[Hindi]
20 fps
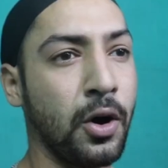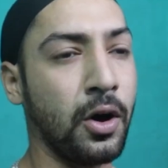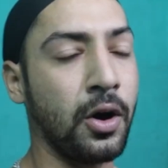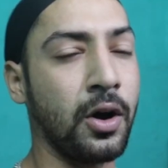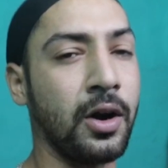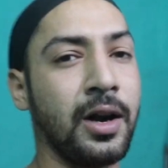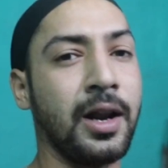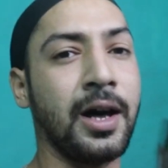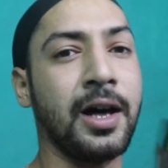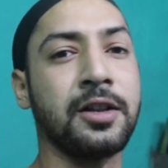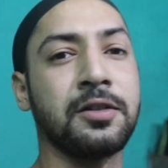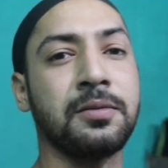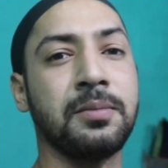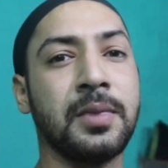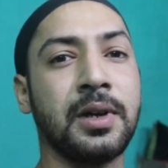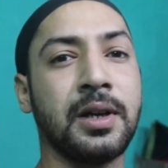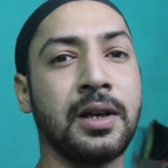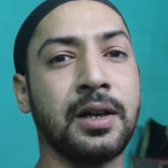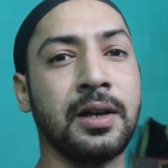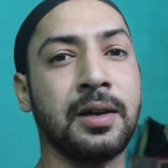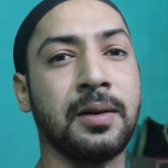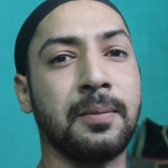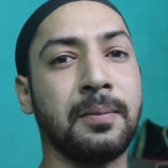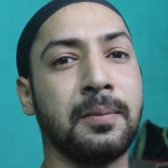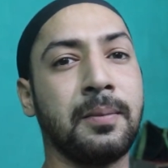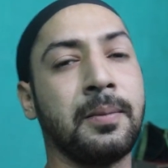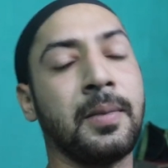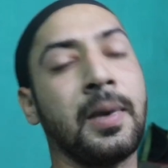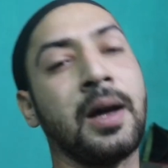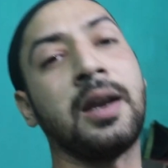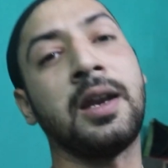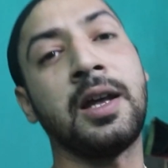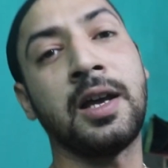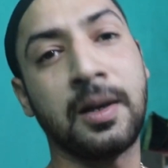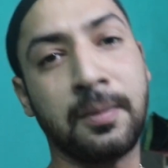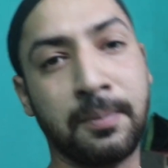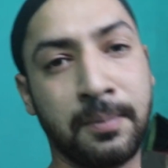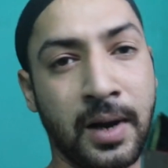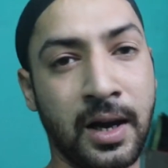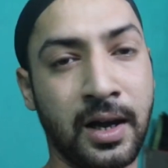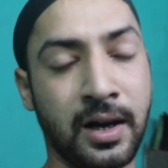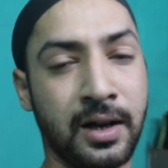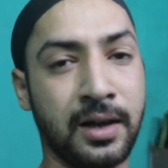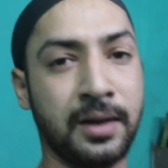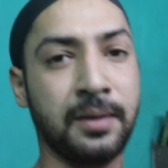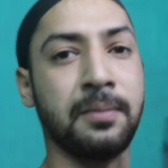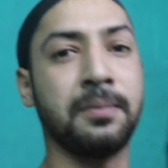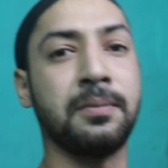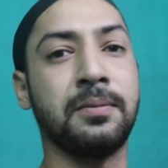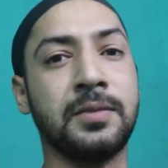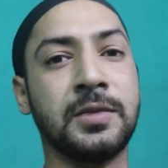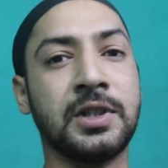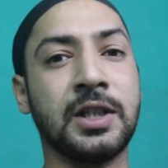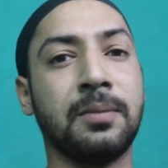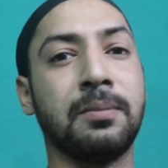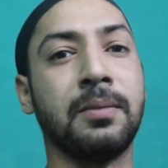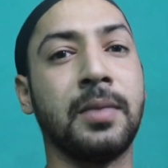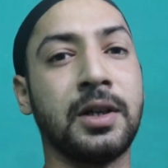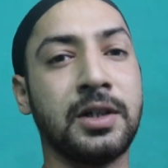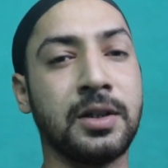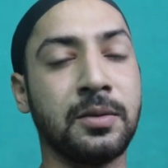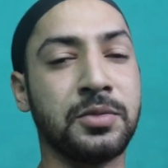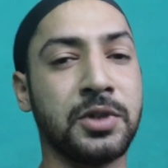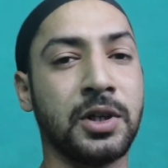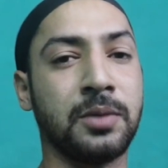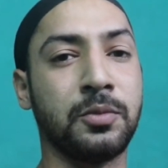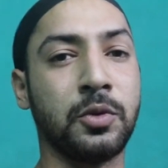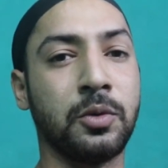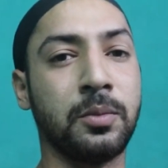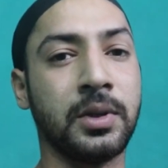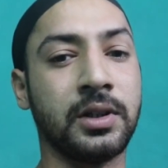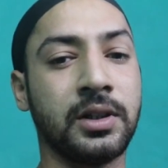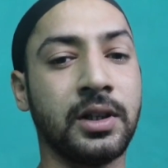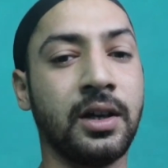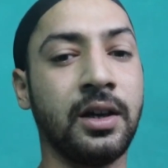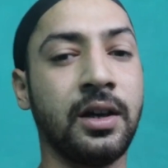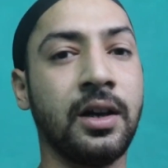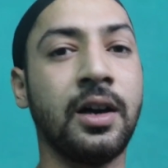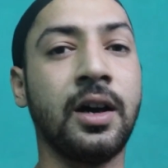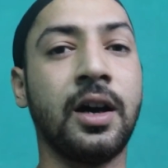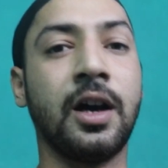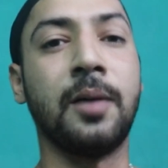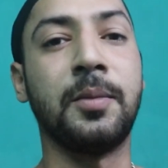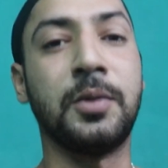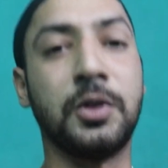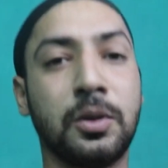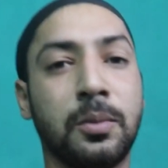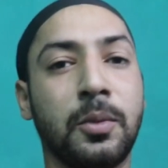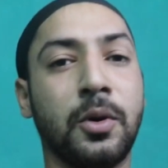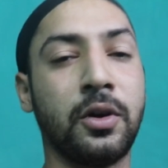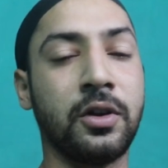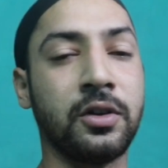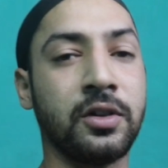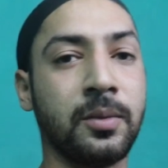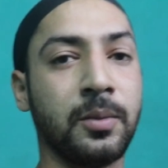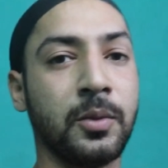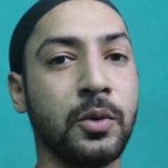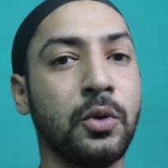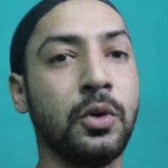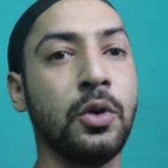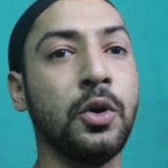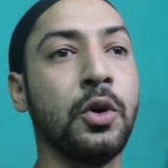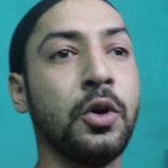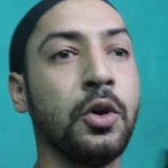और लास्ट में मैंने पहले जब मैं जमशेदपुर में था अभी तो मैं उड़ीसा में हूँ